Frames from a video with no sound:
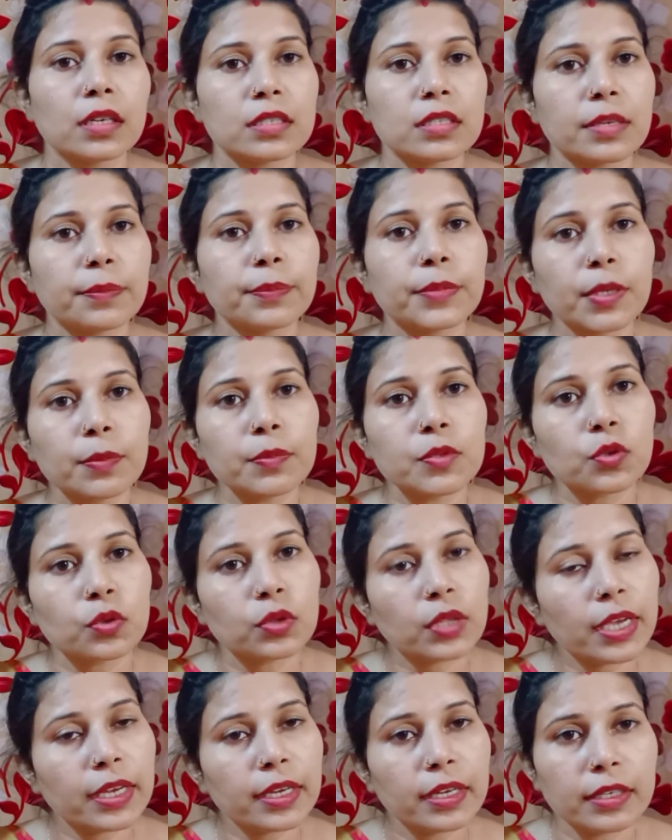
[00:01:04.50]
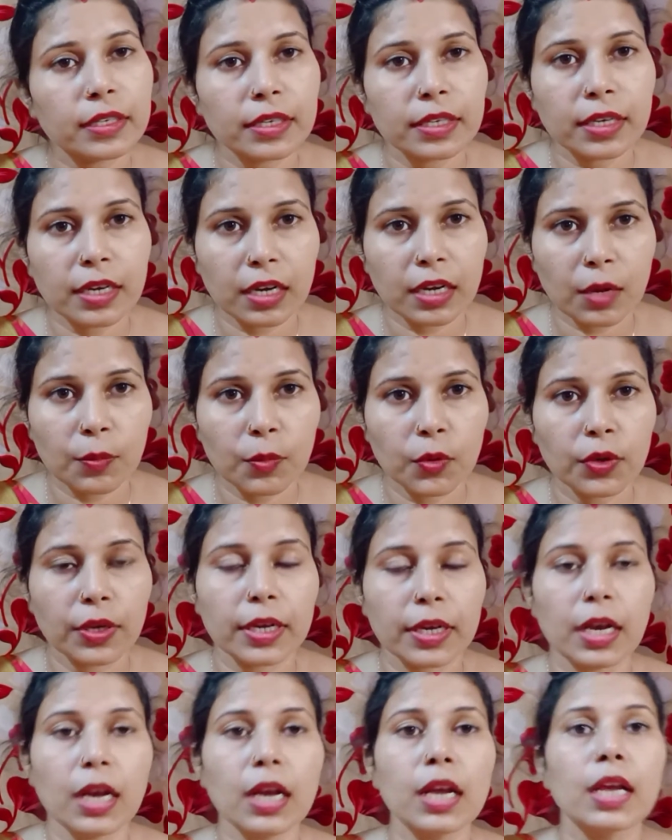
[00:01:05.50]
सिम्टम्स होता है किडनी खराब होने
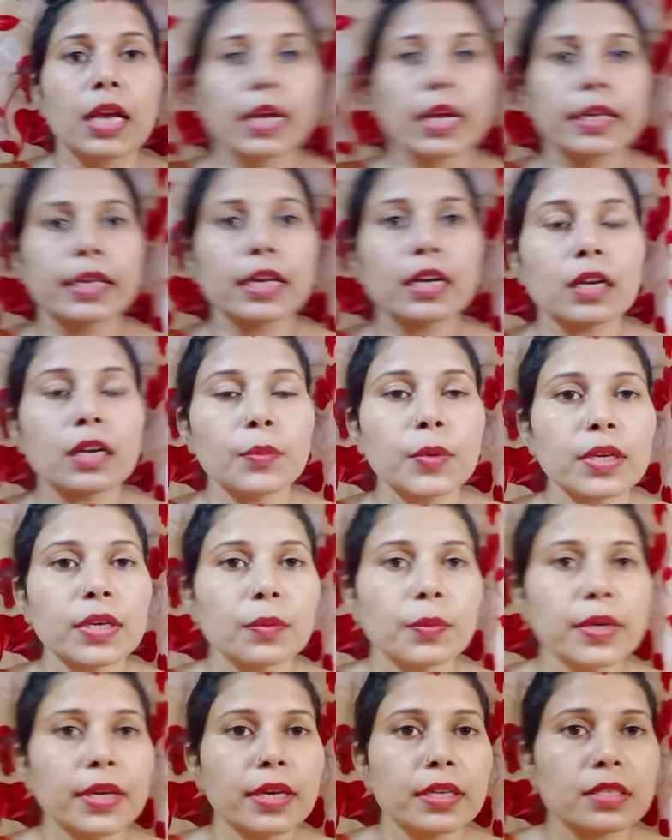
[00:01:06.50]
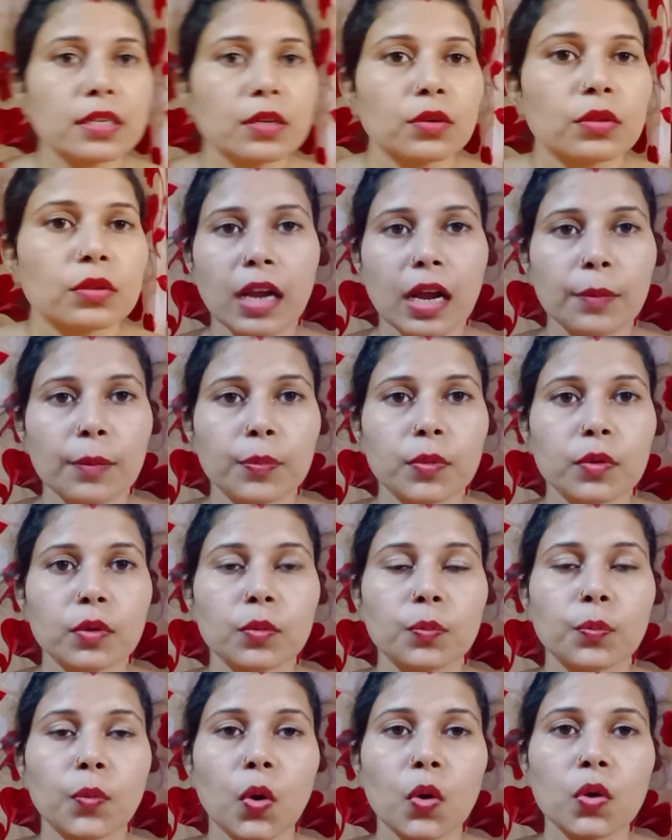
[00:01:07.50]
का या कभी कभी ऐसा है आप
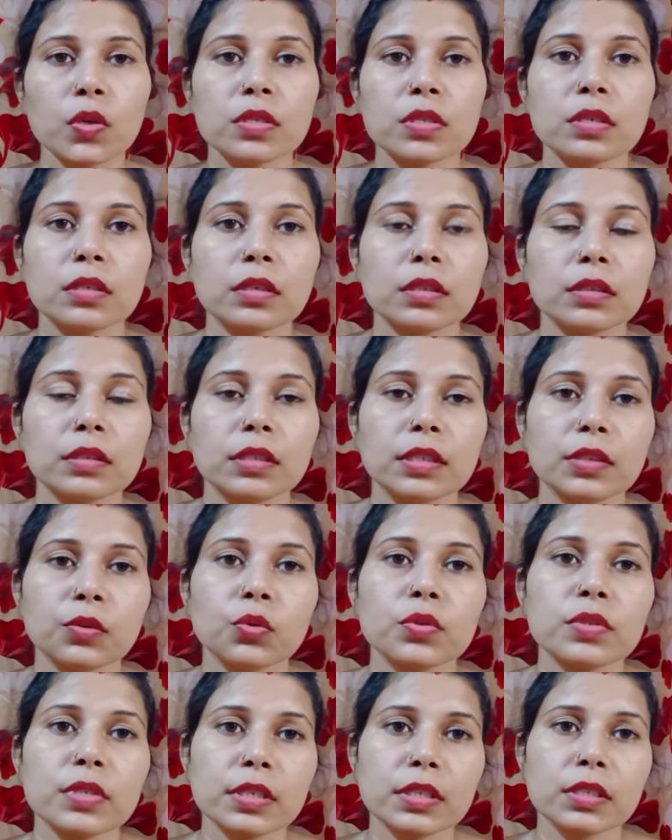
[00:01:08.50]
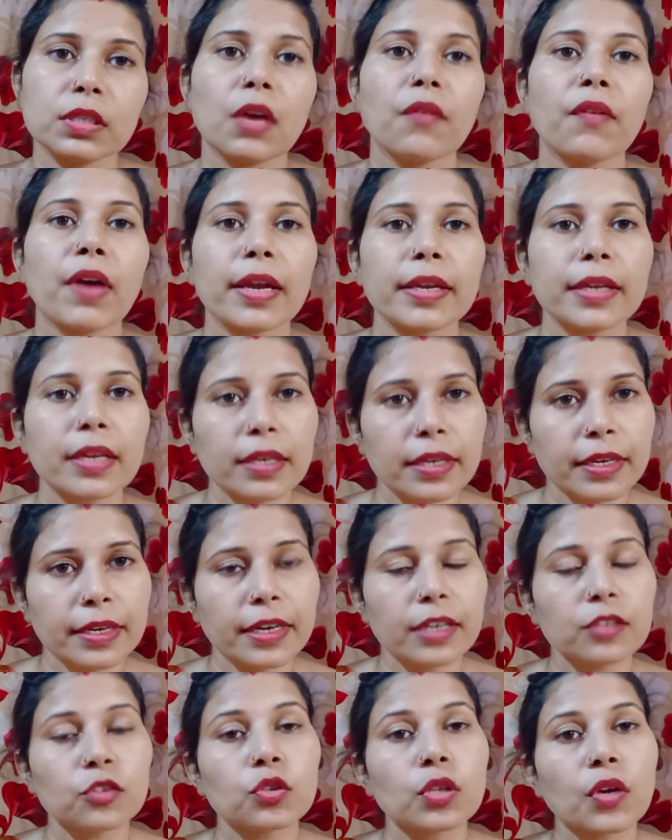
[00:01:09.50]
बहुत दिनों से दवाइयाँ ले
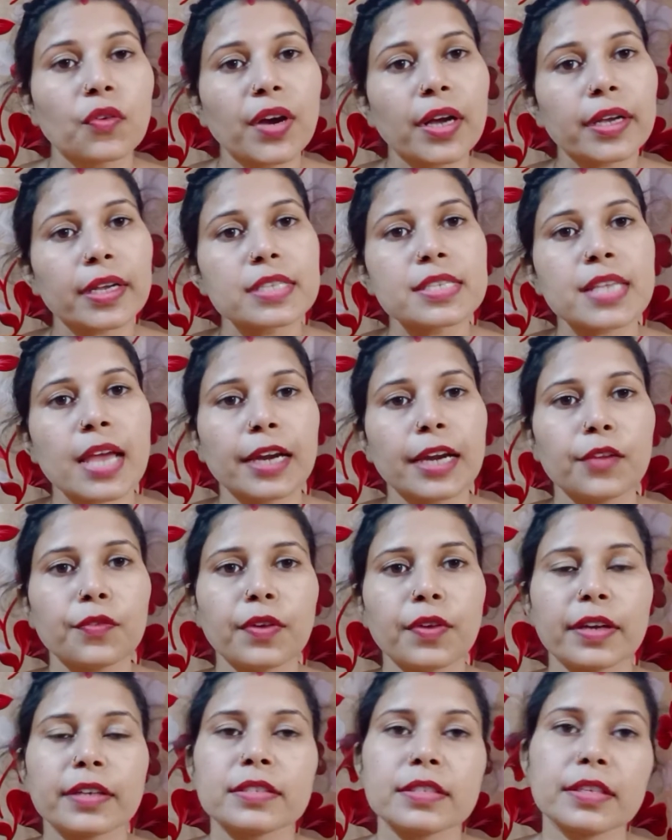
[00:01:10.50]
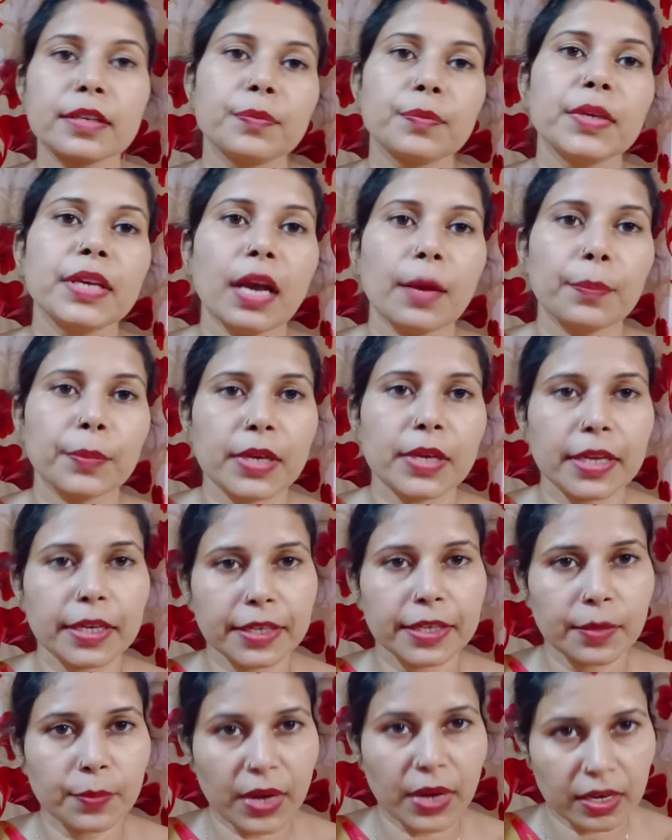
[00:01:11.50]
रहे हैं तो दवा के साइड इफ़ेक्ट से भी आपकी
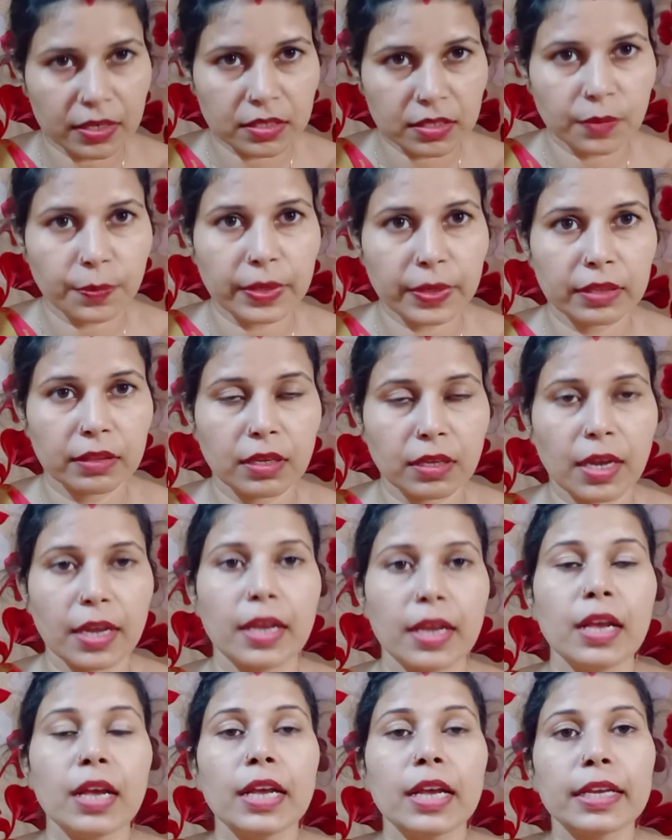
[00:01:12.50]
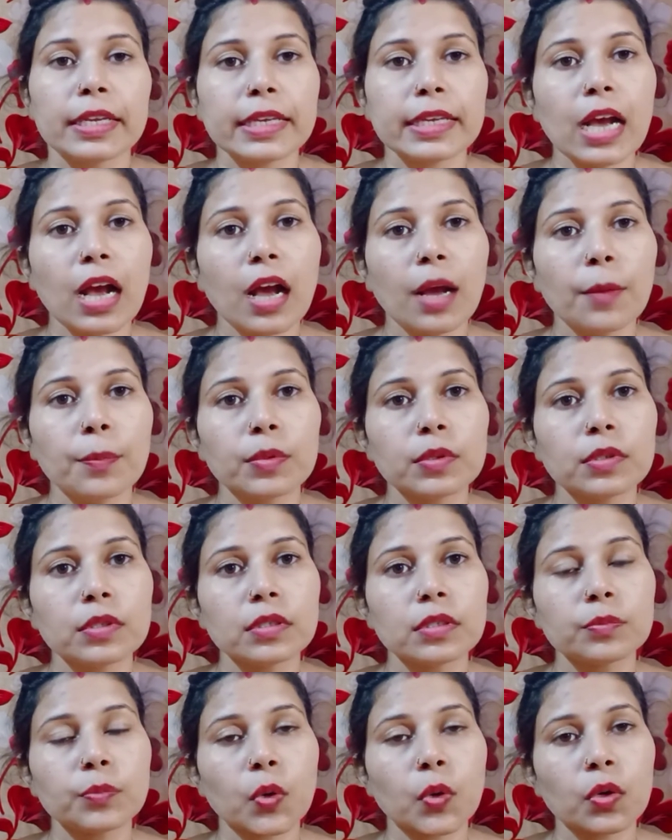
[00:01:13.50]
किडनी में असर पड़ता है या आप
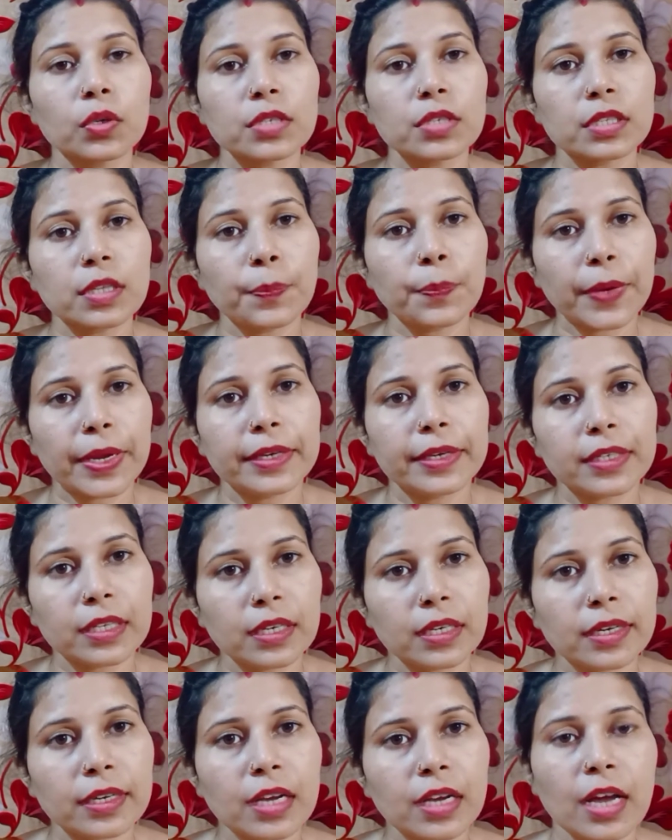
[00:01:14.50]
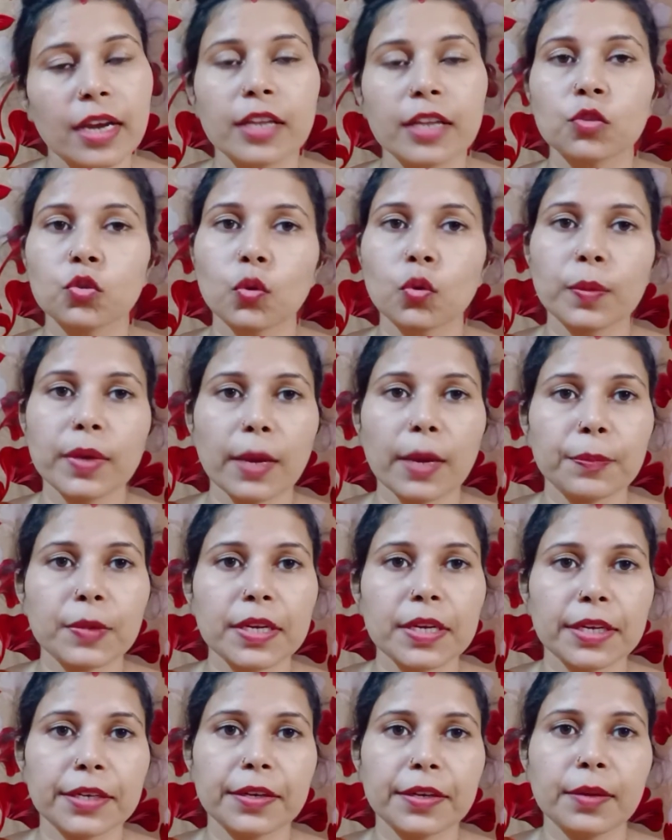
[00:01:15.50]
बहुत ज़्यादा पेन किलर खा रहे हैं तो भी आपकी
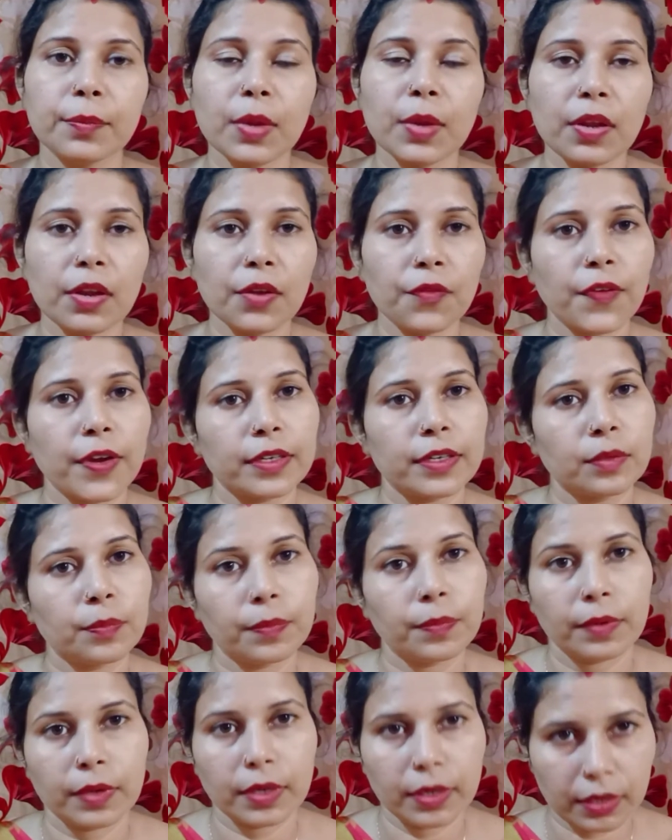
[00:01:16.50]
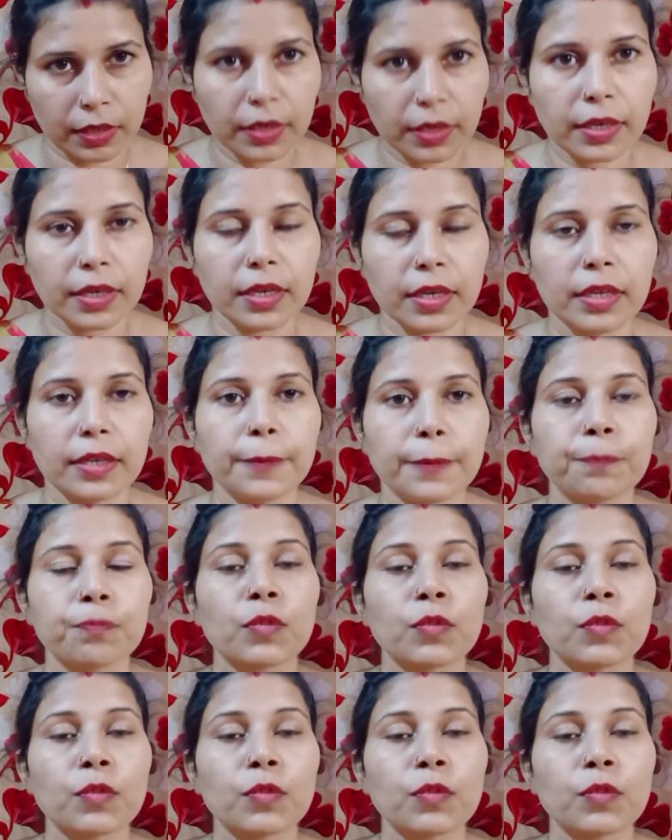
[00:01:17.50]
किडनी में इफ़ेक्ट करेगा ही